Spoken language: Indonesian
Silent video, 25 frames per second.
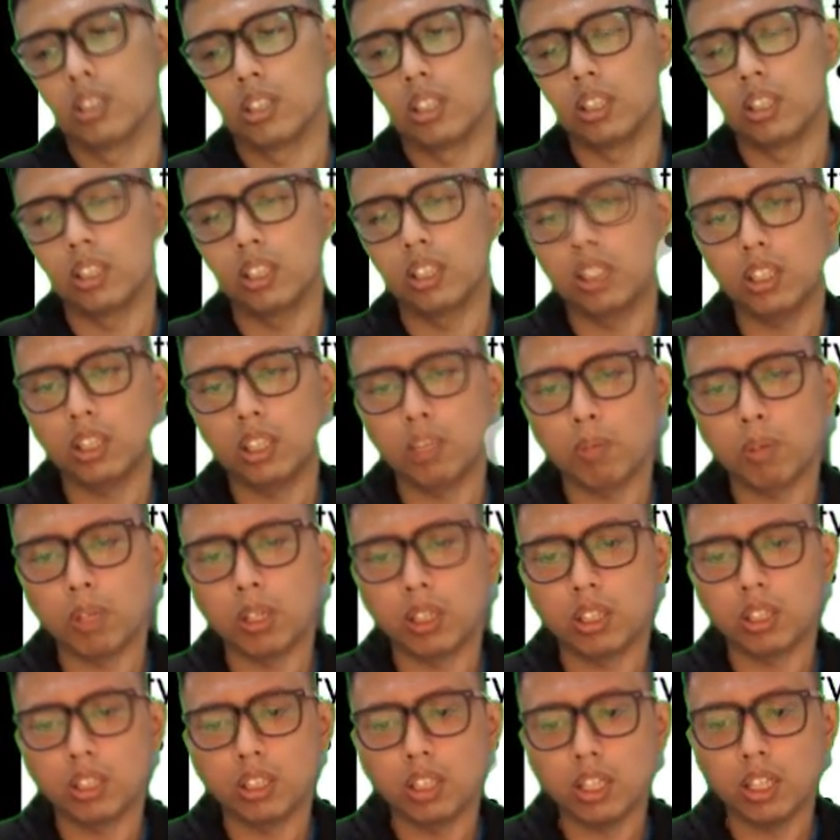Jadi ini
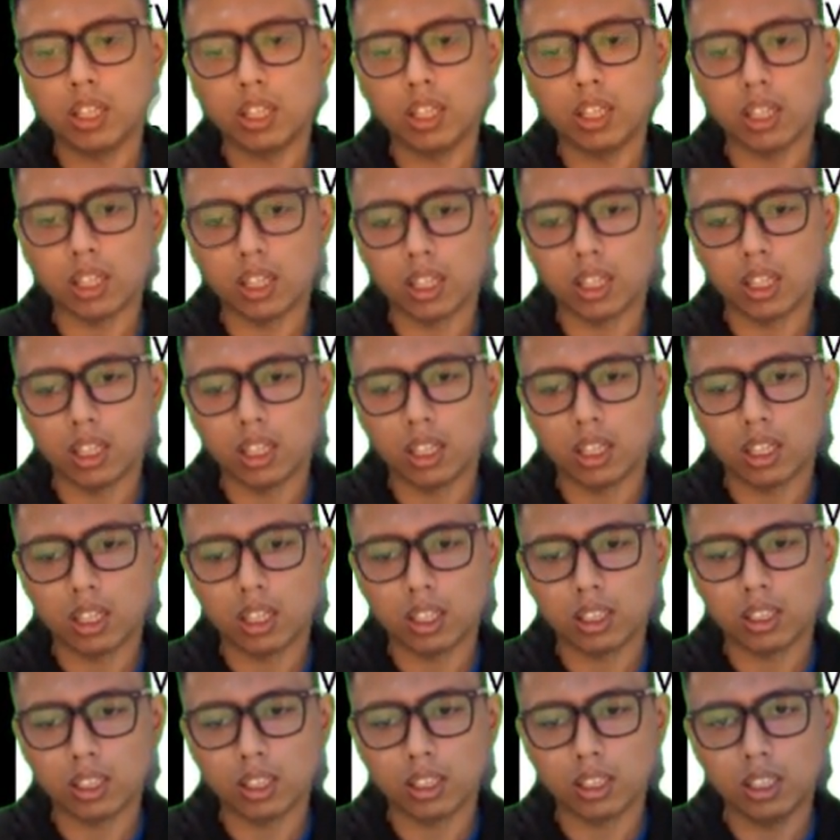tipikalnya
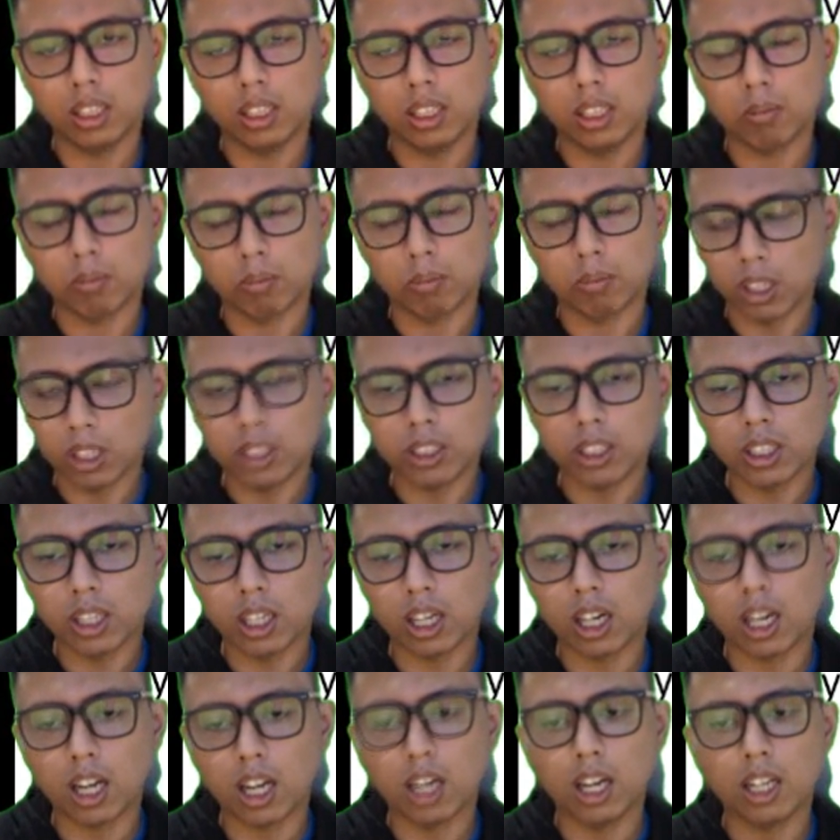uh, tadi mungkin
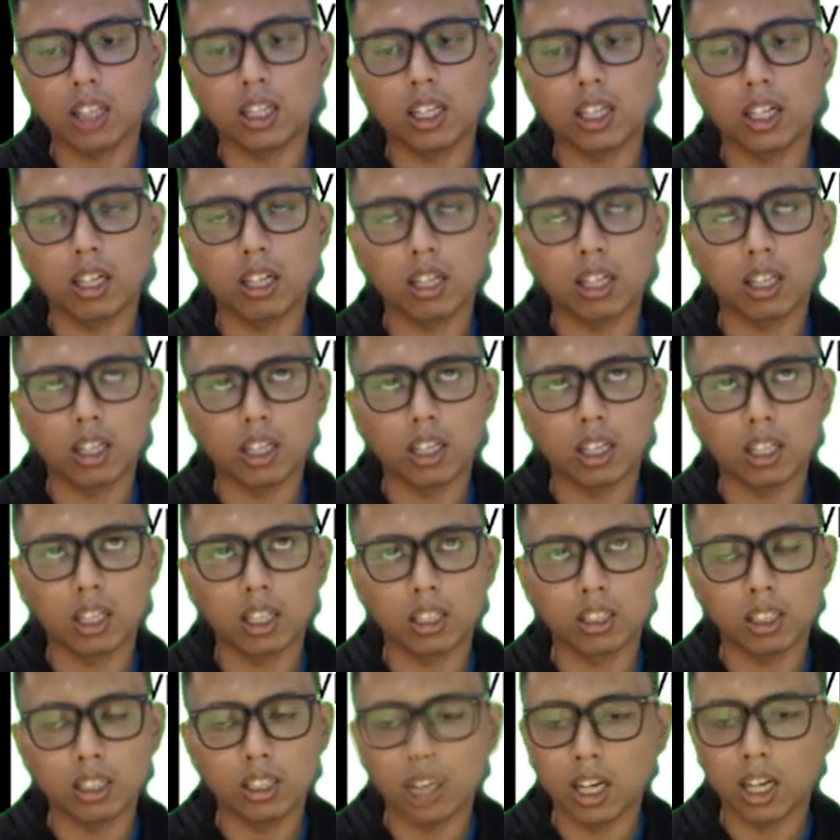saya ralat ya uh,
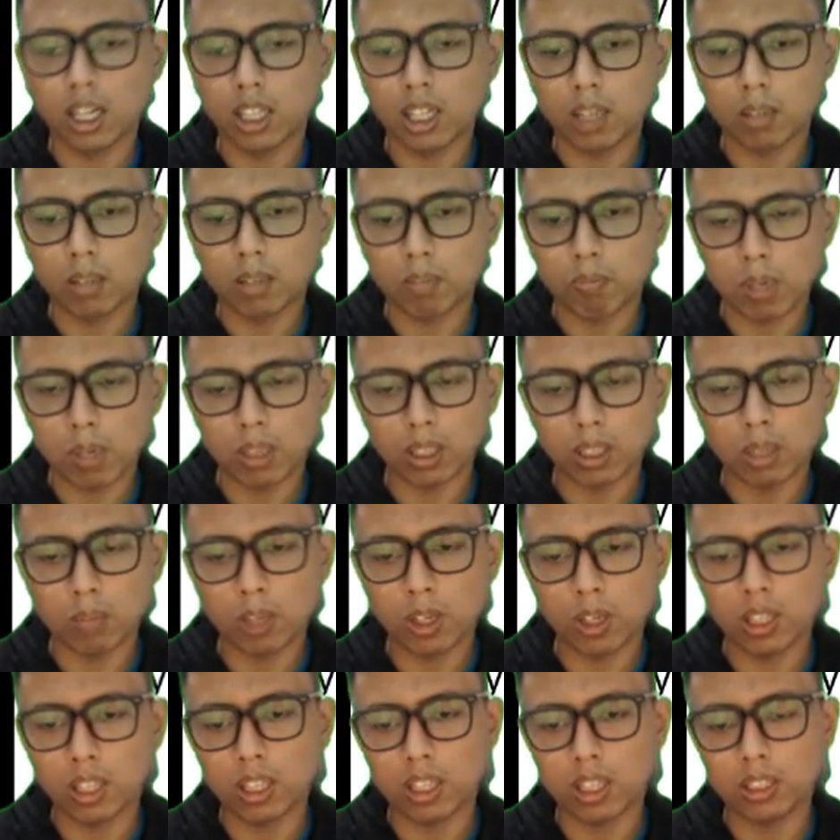tidak ada
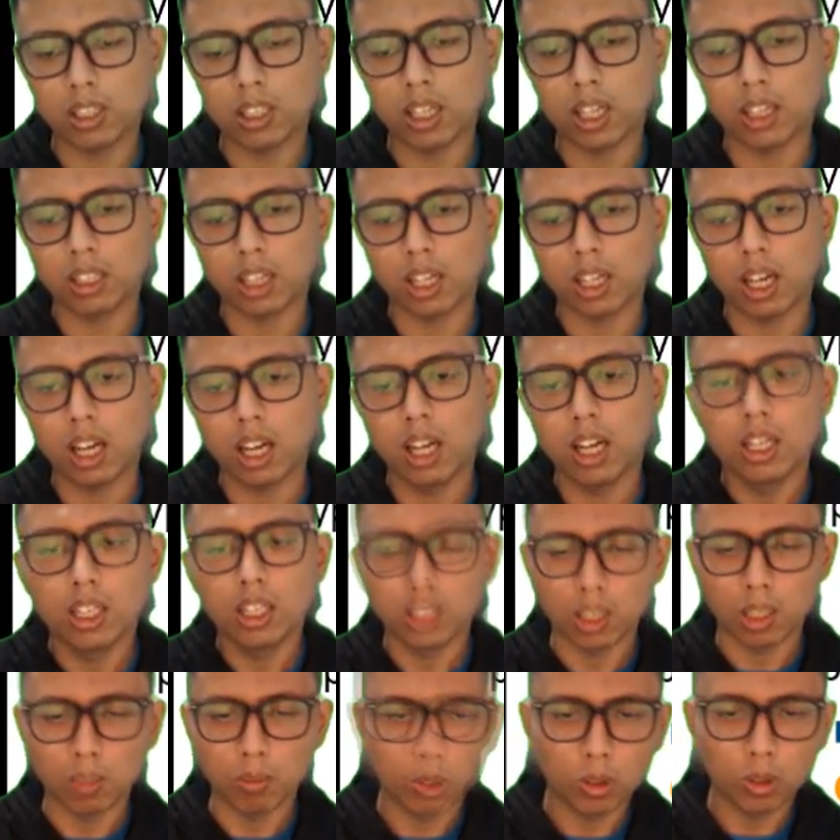pertemuan hasil antara
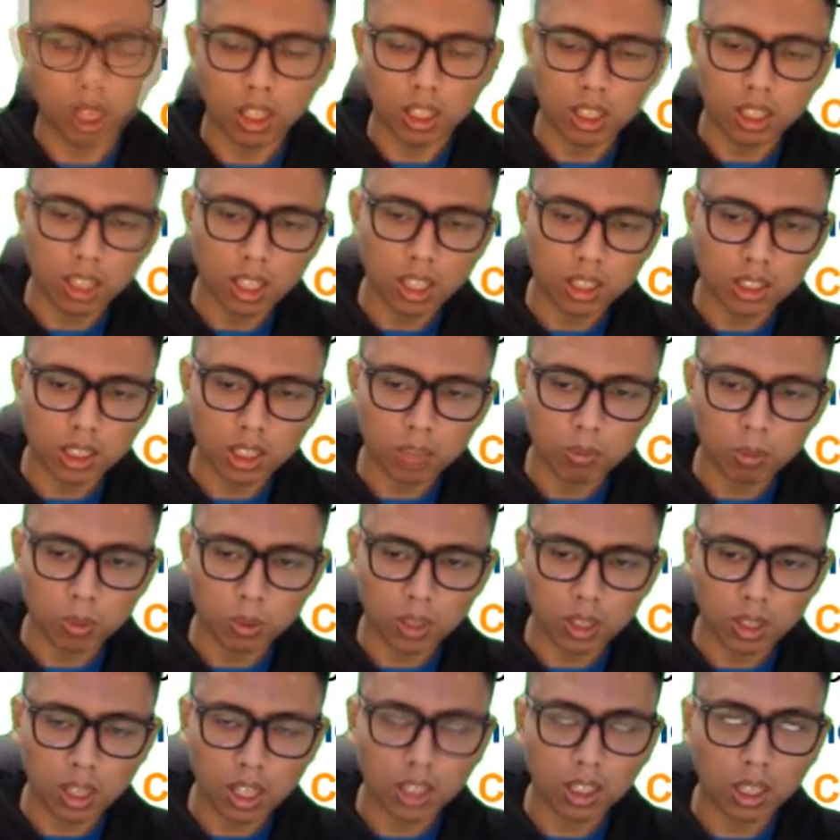samudra dengan
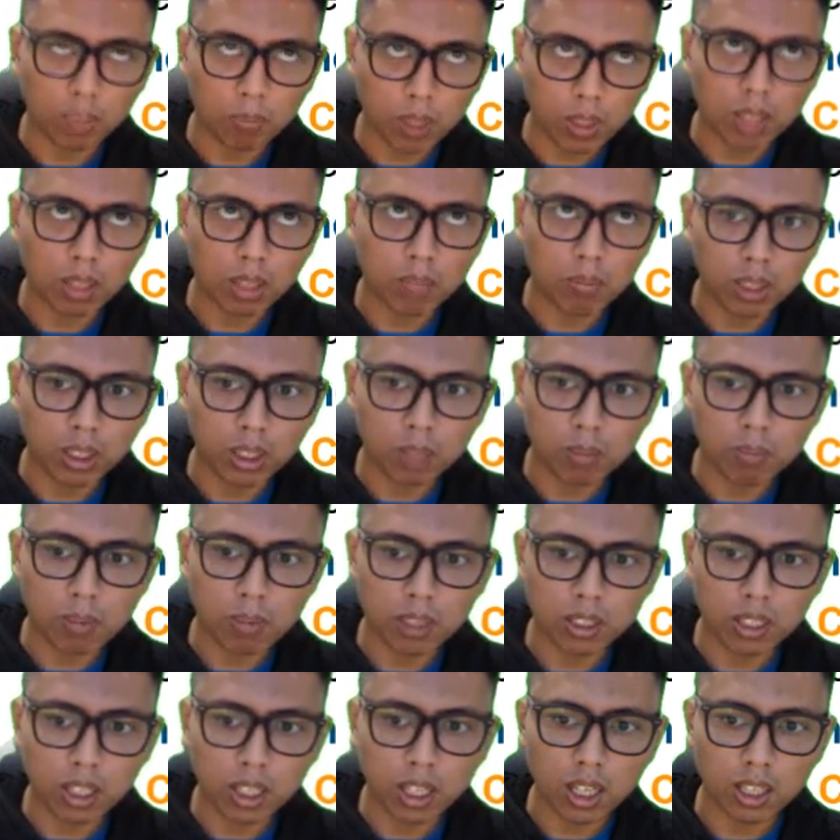samudra tapi lebih
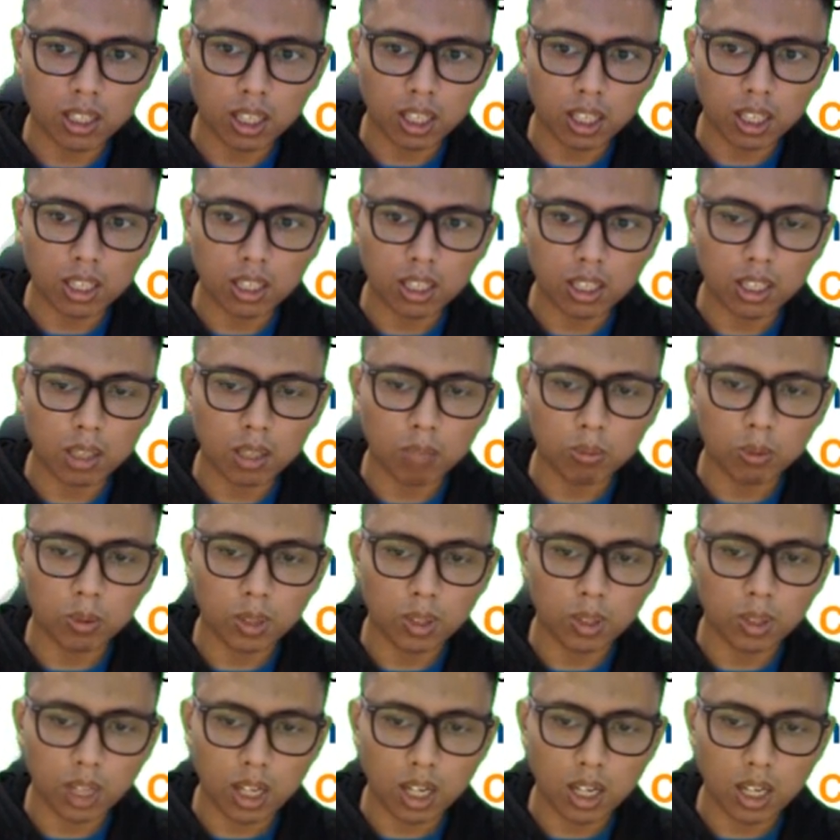tepatnya antara
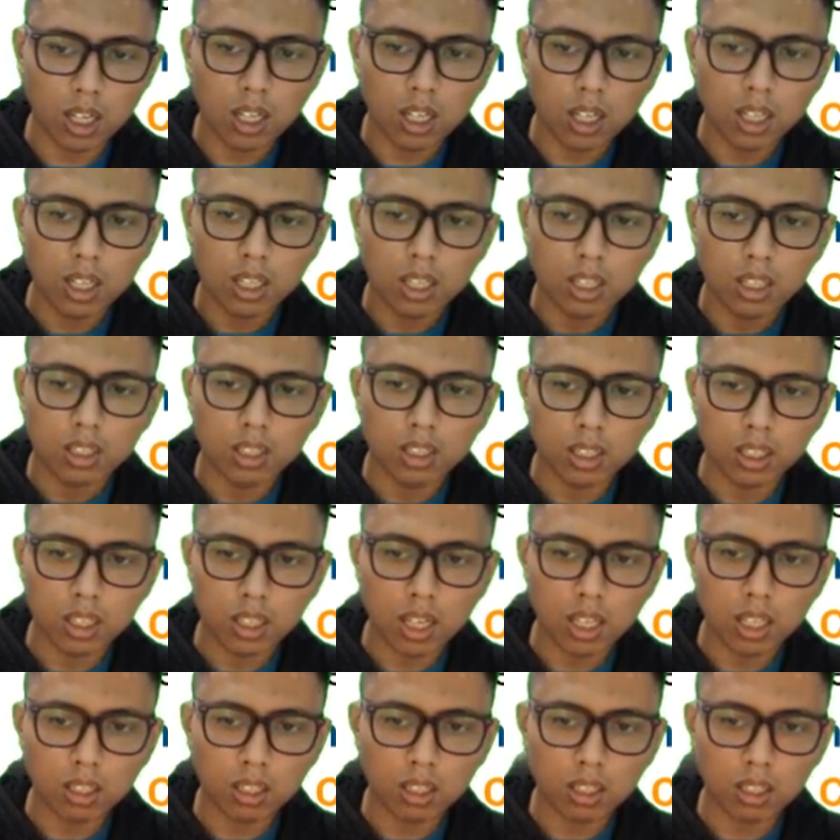samudra
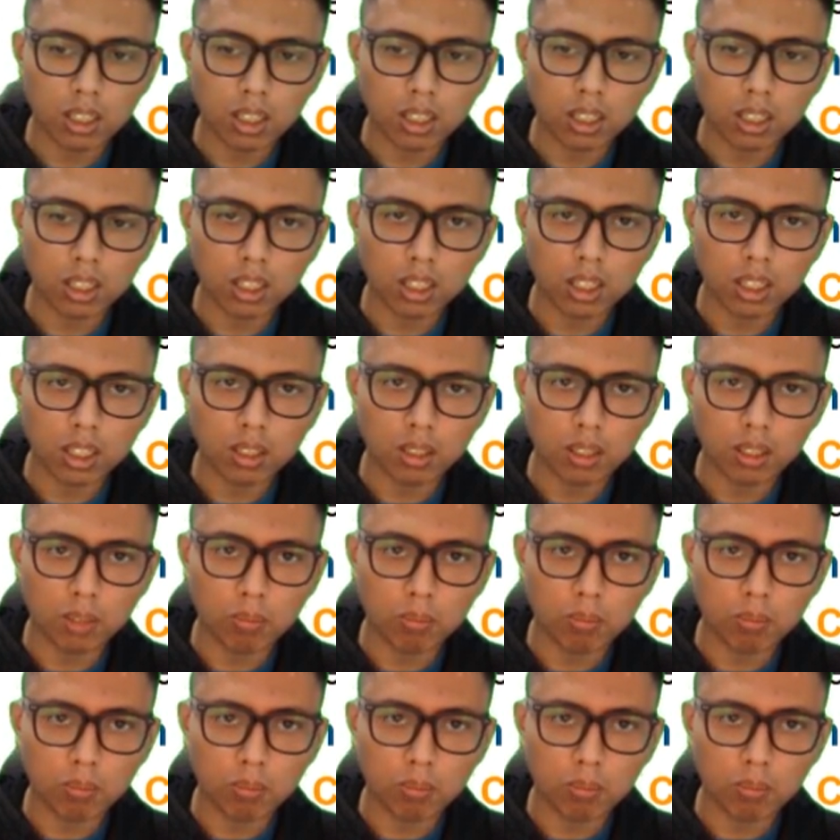dengan uh,